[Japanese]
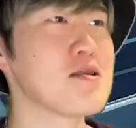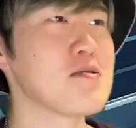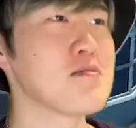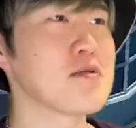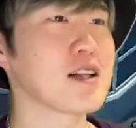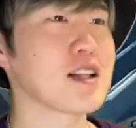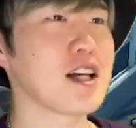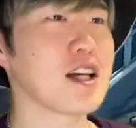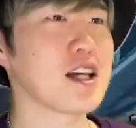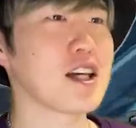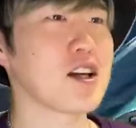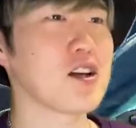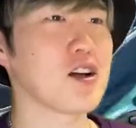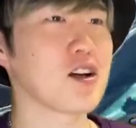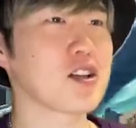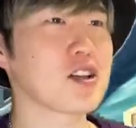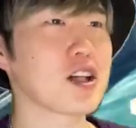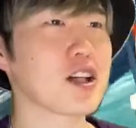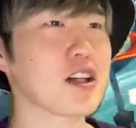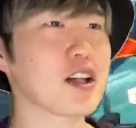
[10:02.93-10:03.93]
まだいける
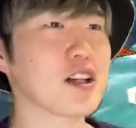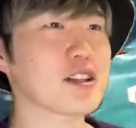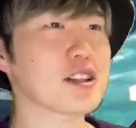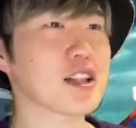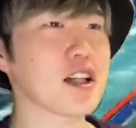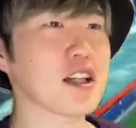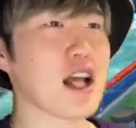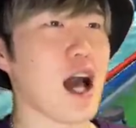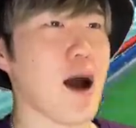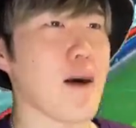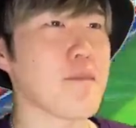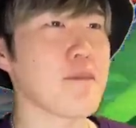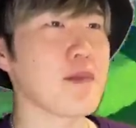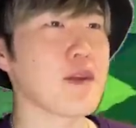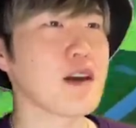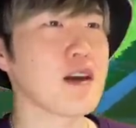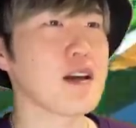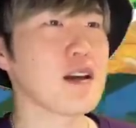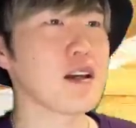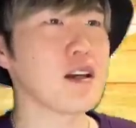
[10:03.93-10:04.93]
よ来た来た来た来た
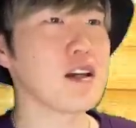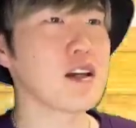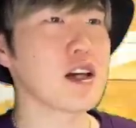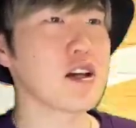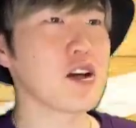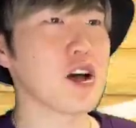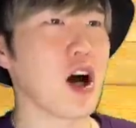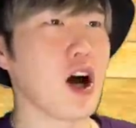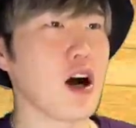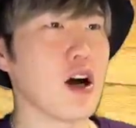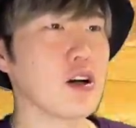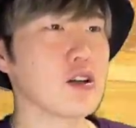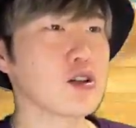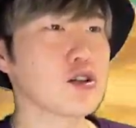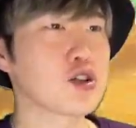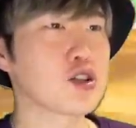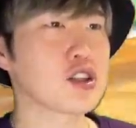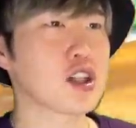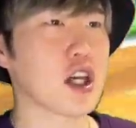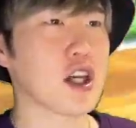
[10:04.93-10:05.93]
いけるよ
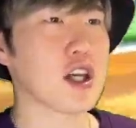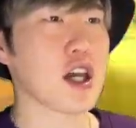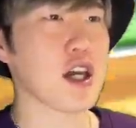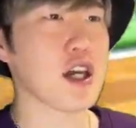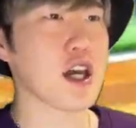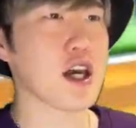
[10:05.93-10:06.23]
しいけいけい